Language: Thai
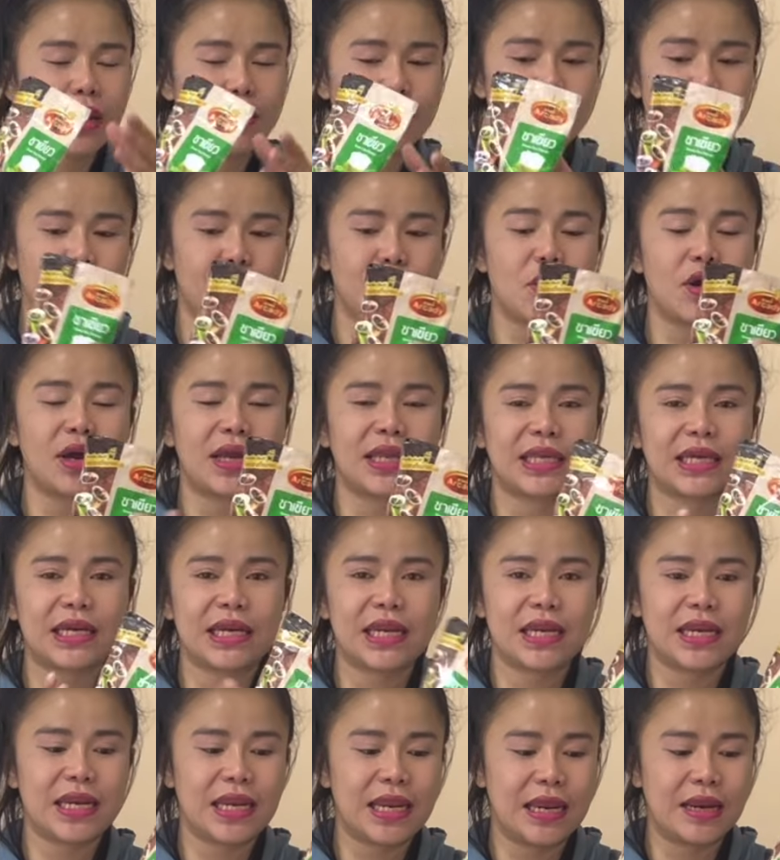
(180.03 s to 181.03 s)
ระบบย่อยจะ
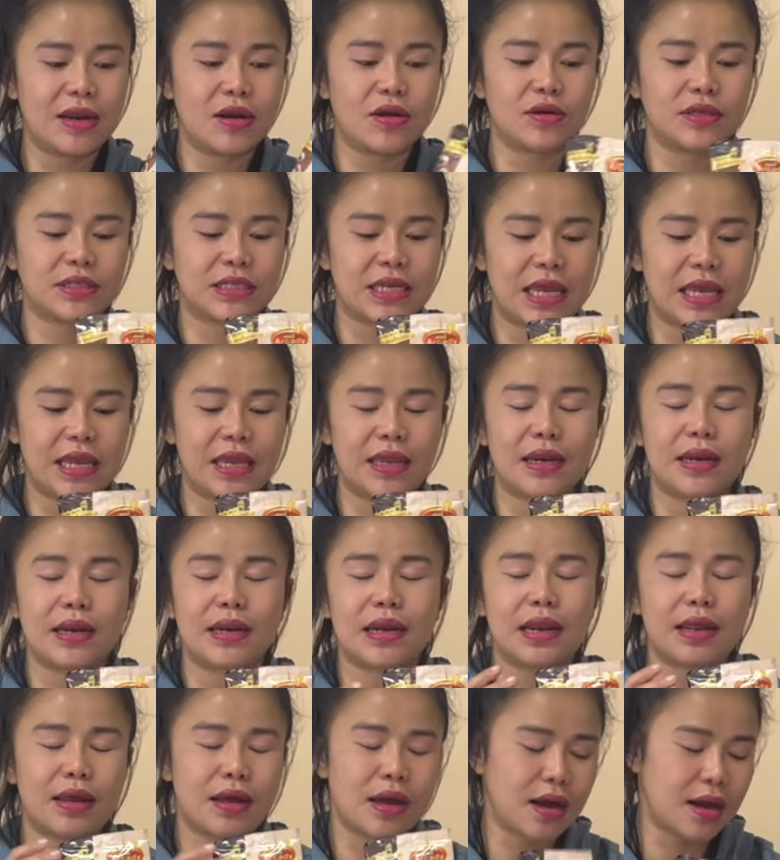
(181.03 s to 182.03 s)
ได้ดีเนาะใส่
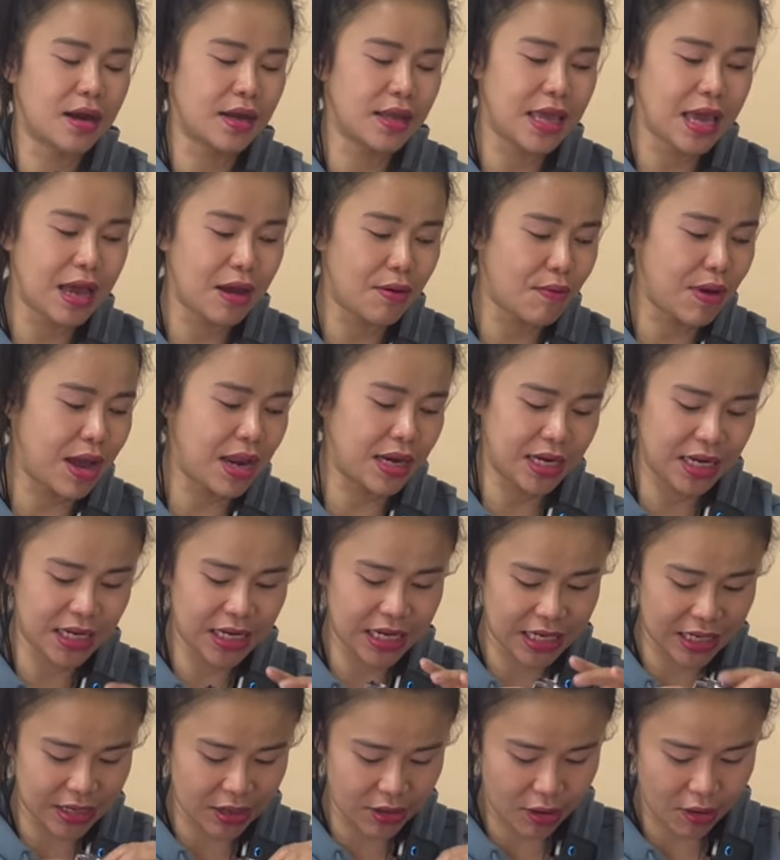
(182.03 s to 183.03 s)
ยาหวาน
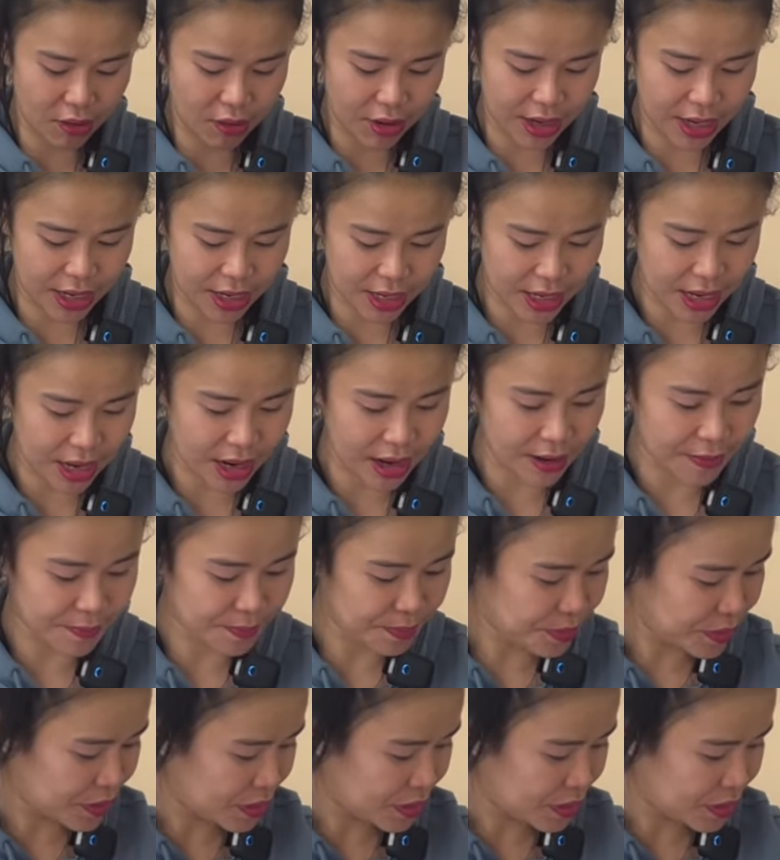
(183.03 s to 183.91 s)
นิดๆหน่อยๆนะคะ